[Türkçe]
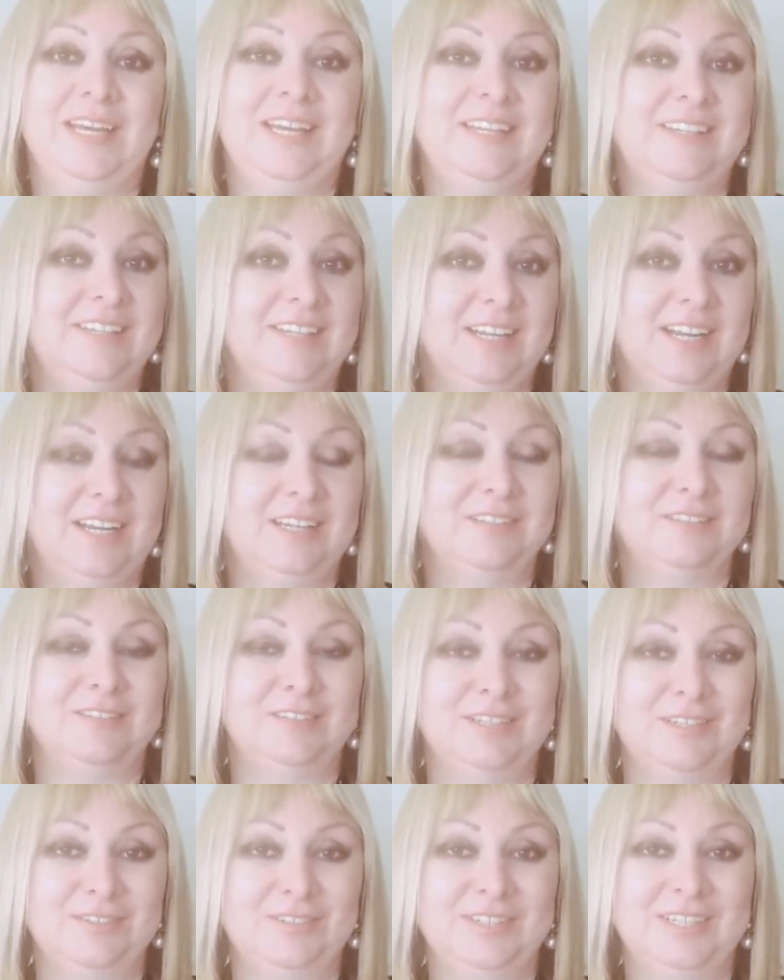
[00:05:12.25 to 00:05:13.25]
etkiler
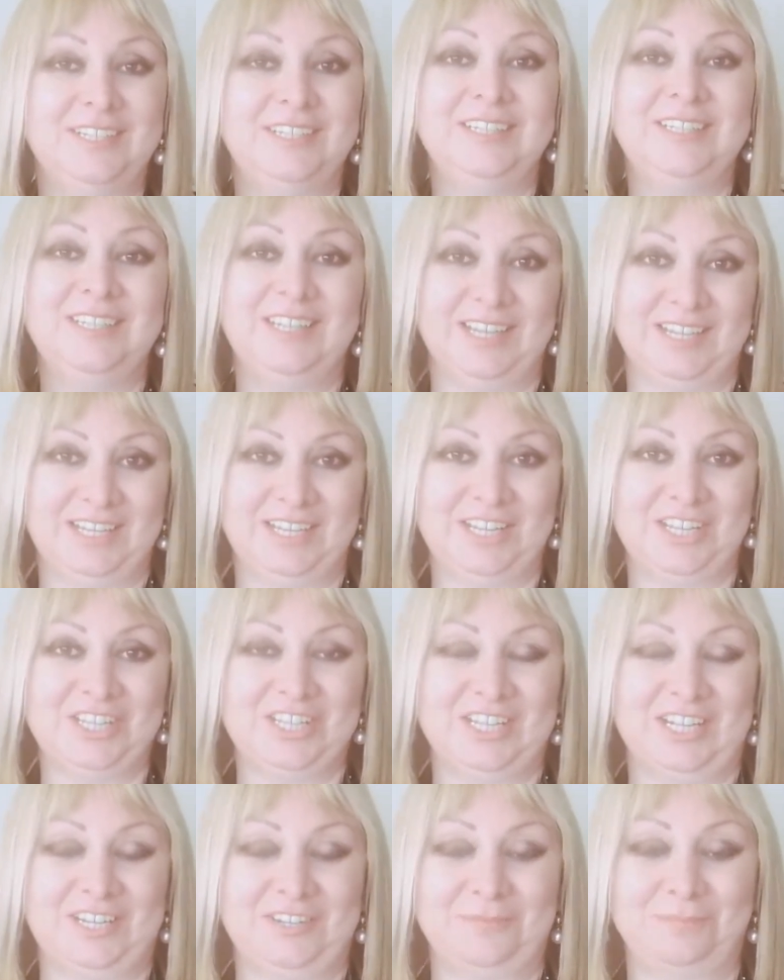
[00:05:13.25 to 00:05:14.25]
sevgili
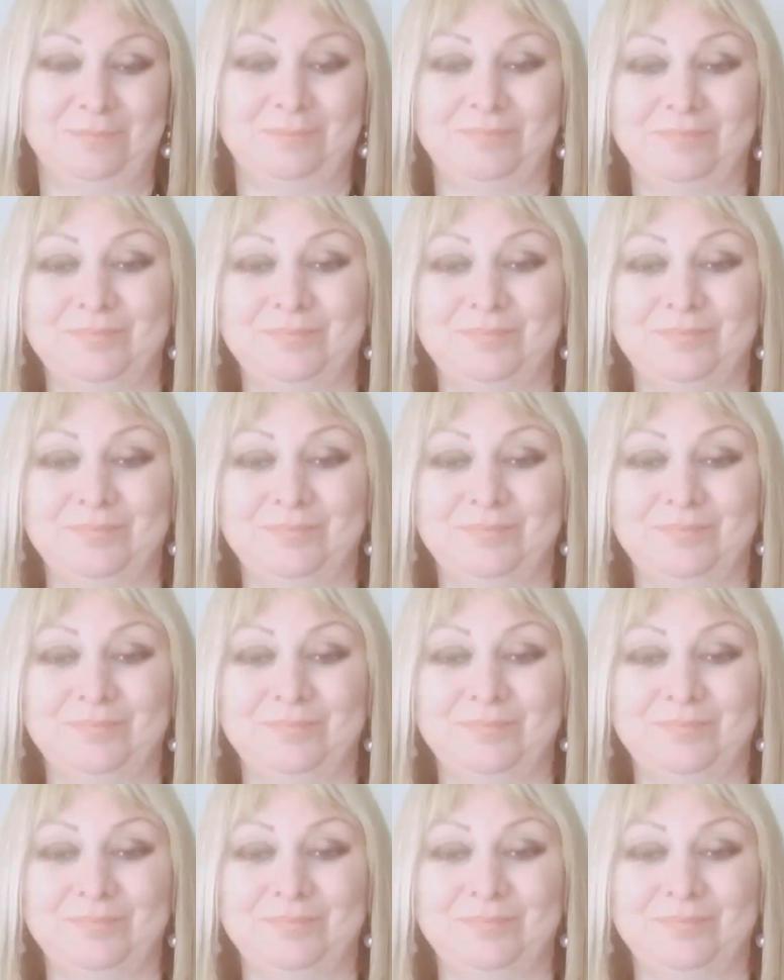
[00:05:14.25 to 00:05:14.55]
yengeçler.